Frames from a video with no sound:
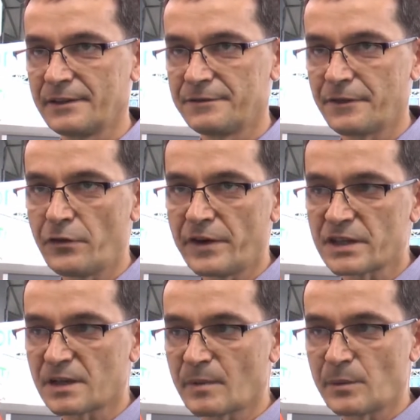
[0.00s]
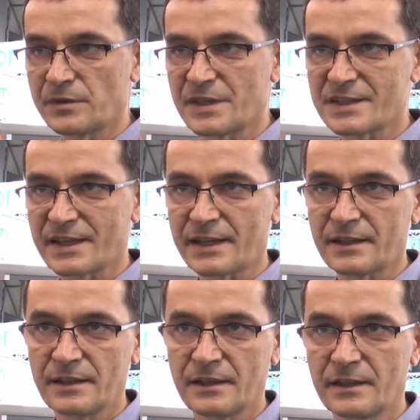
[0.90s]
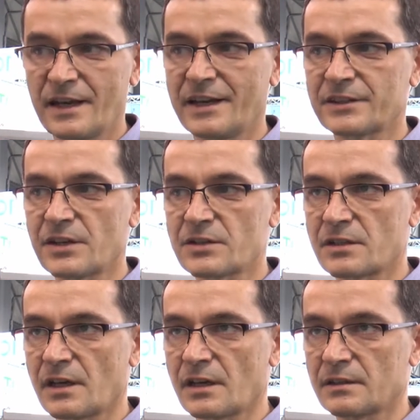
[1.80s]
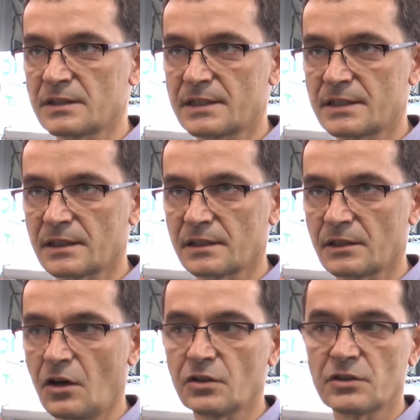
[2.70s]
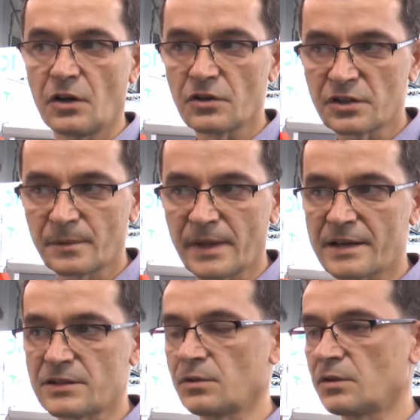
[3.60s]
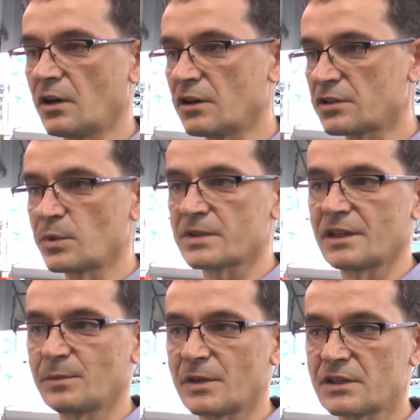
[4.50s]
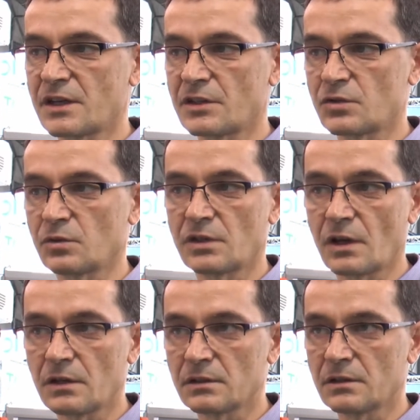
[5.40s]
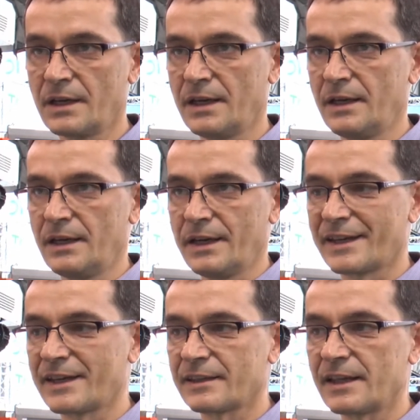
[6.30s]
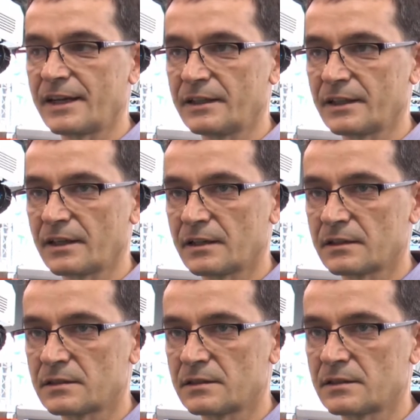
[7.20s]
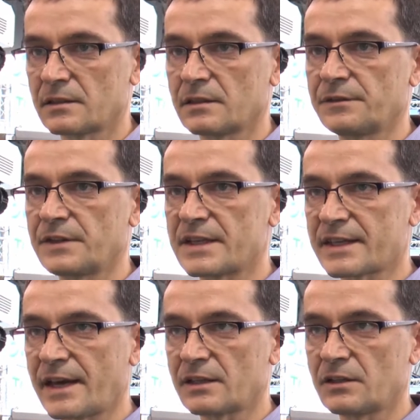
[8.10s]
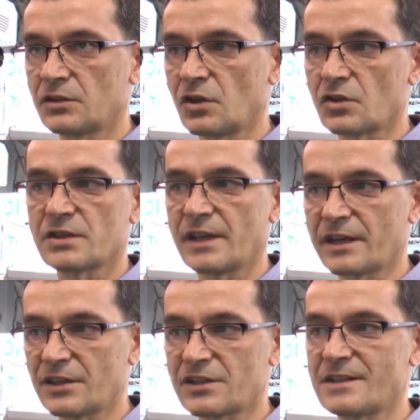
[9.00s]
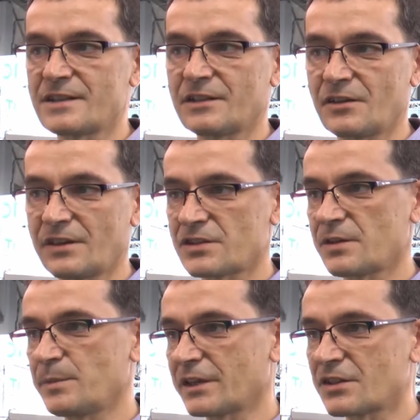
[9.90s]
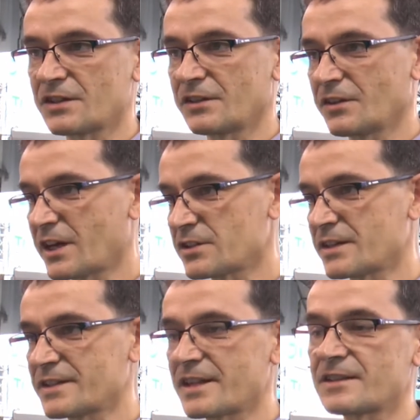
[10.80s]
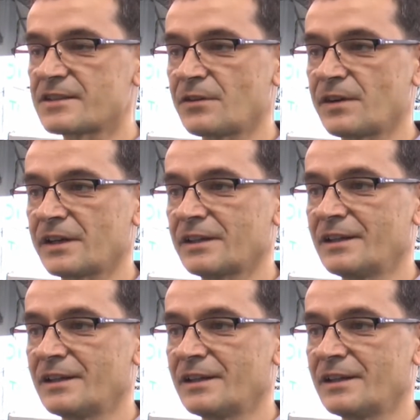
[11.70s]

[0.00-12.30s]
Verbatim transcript: W ofercie mamy wtryskarki elektryczne z od 18 do 850 ton. Generalnie wtryskarki do 4000 ton, także praktycznie do każdych zastosowań